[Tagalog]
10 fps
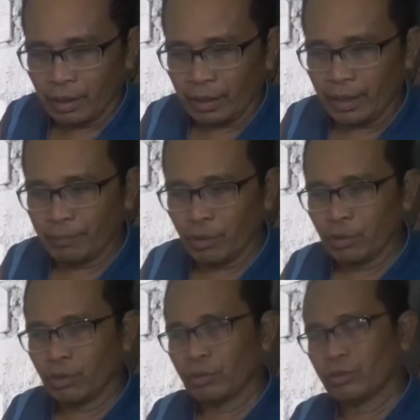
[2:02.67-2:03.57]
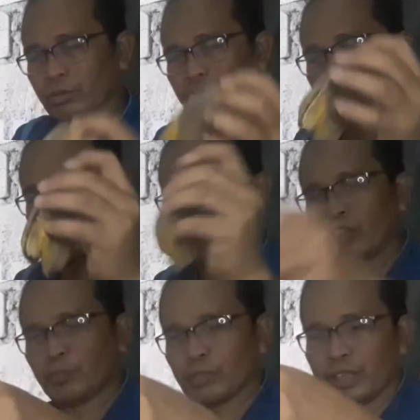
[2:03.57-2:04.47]
Kaya po hindi
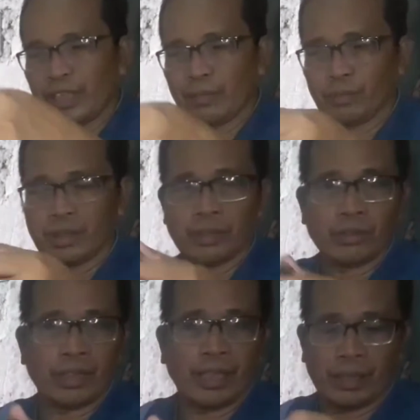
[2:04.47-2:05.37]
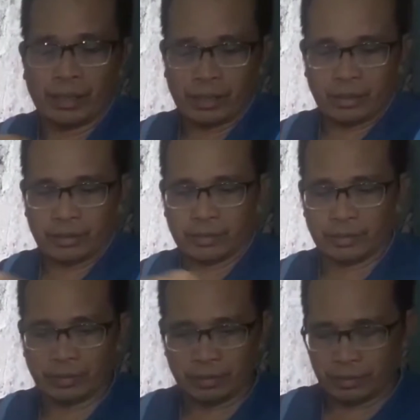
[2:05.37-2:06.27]
ko po tinapon ito dahil
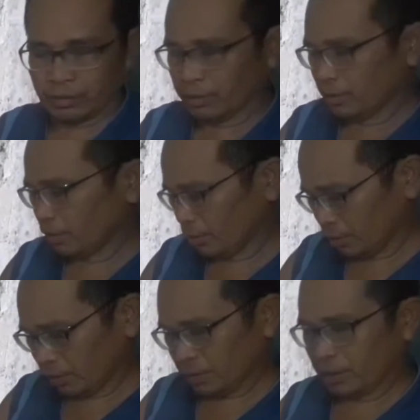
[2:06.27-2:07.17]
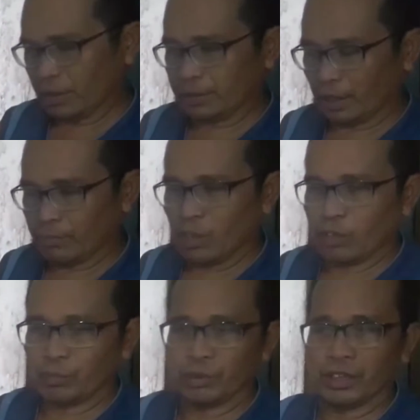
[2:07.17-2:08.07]
sa trabaho
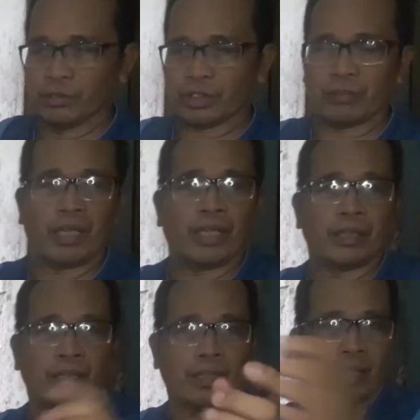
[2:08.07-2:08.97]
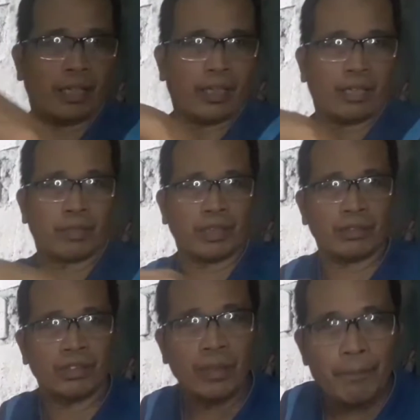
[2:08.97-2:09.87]
ko po dito sa bahay na nag-aalaman ako.